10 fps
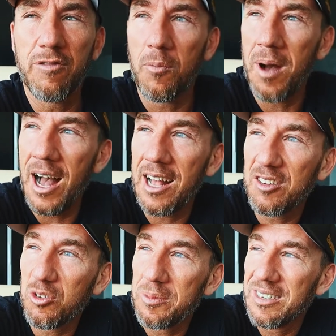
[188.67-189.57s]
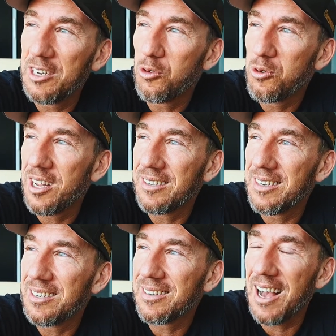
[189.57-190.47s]
Format so ein bisschen den
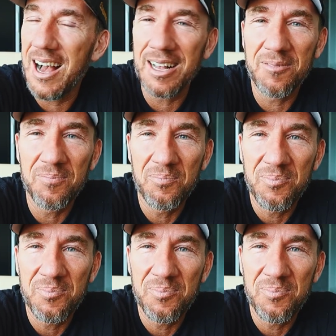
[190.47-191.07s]
Untertitel tragen,